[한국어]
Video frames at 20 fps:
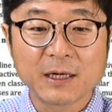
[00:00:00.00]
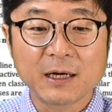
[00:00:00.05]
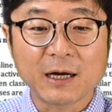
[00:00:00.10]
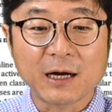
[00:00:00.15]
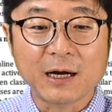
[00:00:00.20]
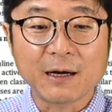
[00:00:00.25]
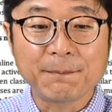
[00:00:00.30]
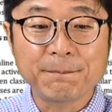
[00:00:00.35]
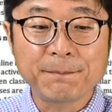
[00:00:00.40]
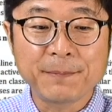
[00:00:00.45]

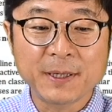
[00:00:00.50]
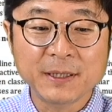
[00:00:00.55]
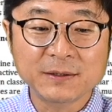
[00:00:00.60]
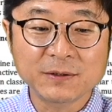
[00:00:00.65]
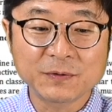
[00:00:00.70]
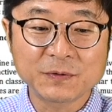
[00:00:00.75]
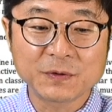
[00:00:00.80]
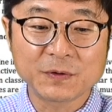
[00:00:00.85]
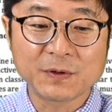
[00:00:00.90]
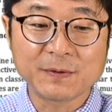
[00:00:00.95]

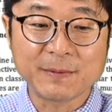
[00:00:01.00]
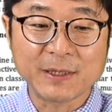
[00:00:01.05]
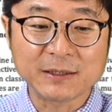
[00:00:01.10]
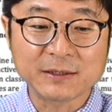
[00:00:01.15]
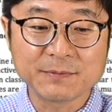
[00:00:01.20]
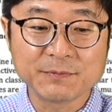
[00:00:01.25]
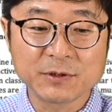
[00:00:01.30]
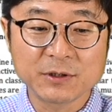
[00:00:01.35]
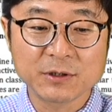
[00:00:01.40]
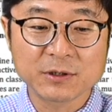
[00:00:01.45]
앞에서도
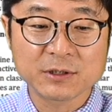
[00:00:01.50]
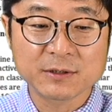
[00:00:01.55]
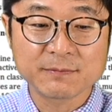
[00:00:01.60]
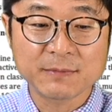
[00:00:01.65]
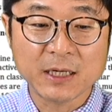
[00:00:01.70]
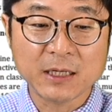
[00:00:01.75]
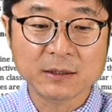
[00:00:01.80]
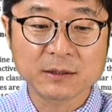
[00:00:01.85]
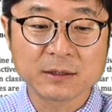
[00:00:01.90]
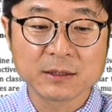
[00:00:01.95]

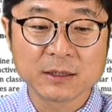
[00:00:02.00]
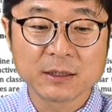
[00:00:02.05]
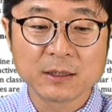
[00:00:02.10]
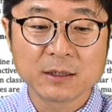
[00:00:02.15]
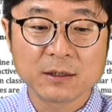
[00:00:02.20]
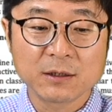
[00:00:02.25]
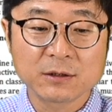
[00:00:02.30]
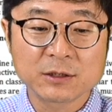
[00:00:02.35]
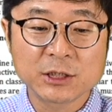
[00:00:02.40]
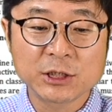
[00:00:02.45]
말씀드렸지만
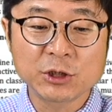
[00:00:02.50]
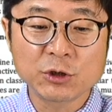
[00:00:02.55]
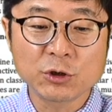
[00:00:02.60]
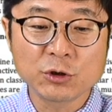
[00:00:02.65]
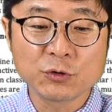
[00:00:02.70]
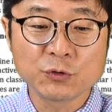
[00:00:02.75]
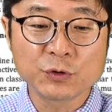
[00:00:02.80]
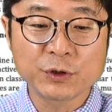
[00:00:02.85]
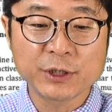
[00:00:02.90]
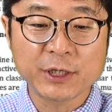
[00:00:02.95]
어,
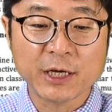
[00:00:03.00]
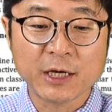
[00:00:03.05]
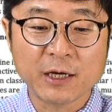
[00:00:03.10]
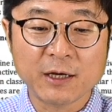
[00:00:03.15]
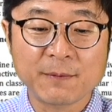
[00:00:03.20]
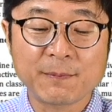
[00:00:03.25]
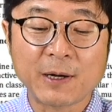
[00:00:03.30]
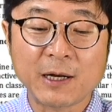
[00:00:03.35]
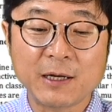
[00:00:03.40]
7월 6일에